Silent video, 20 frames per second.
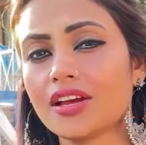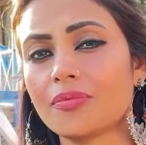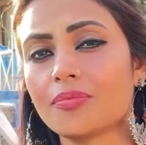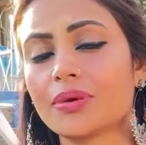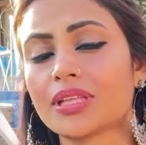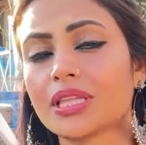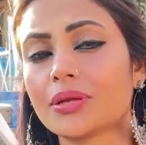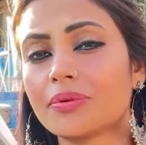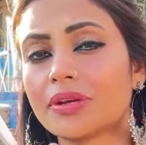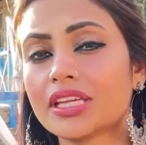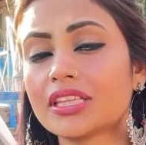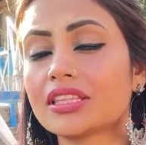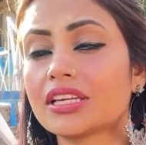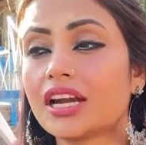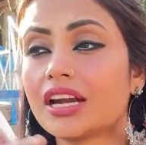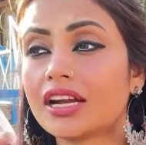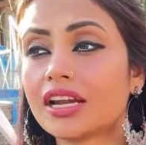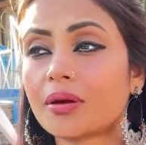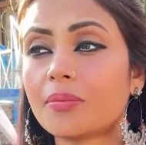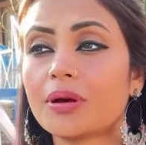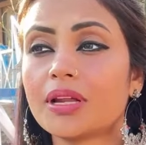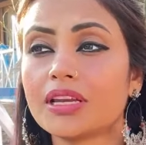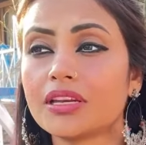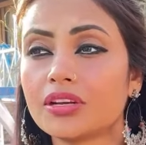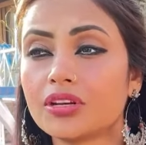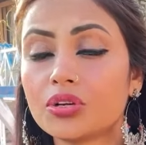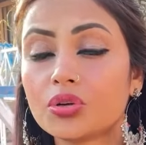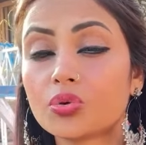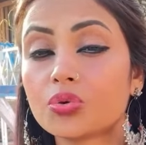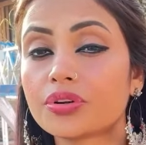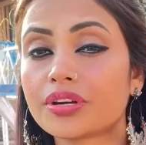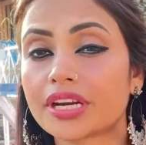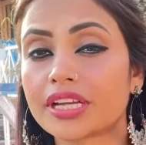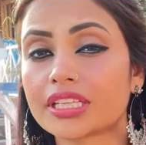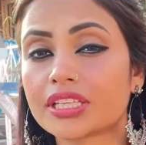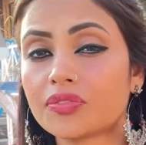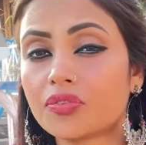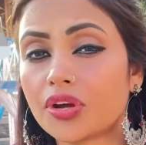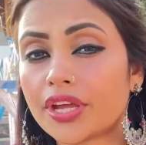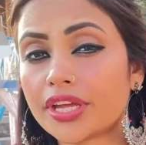मतलब इतना डबल लूट रहे
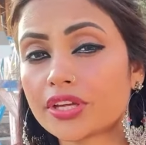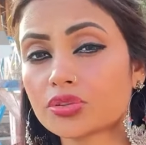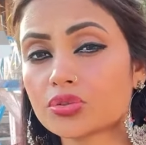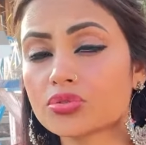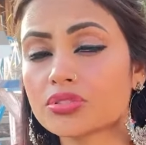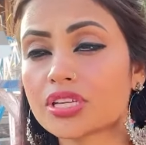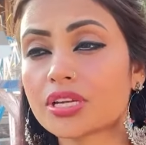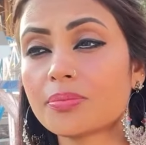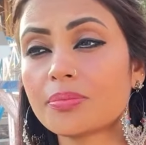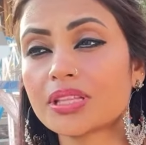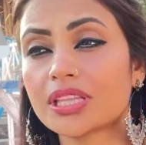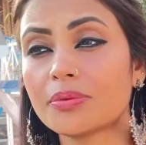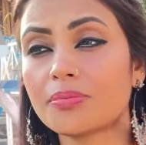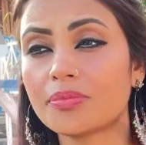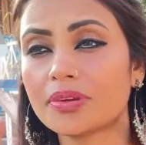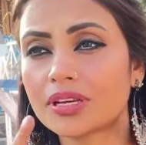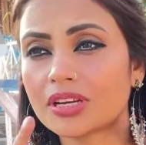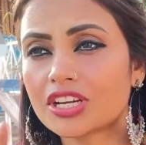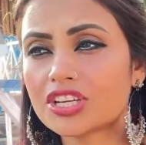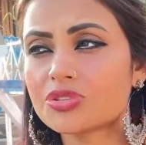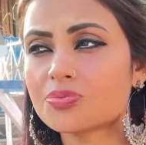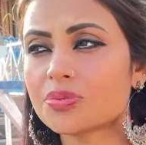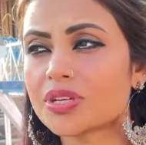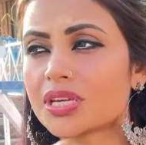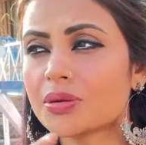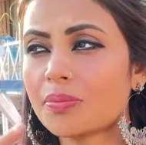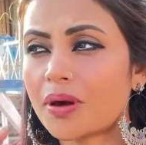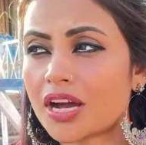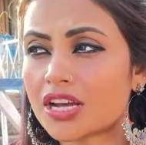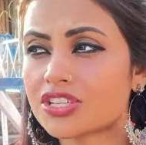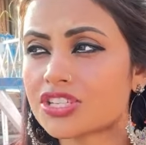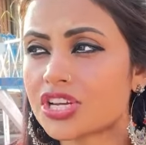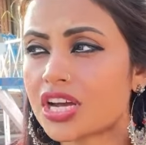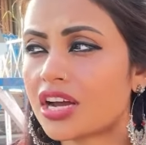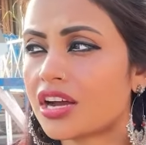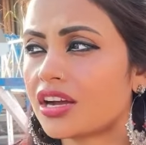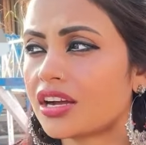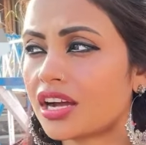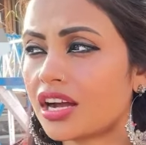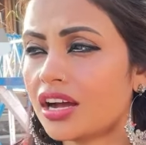थे वो एक दूसरे की मतलब कश्मीरी
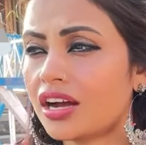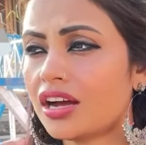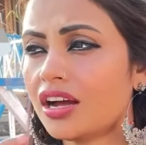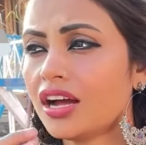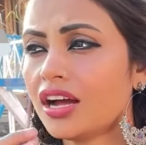भाषा का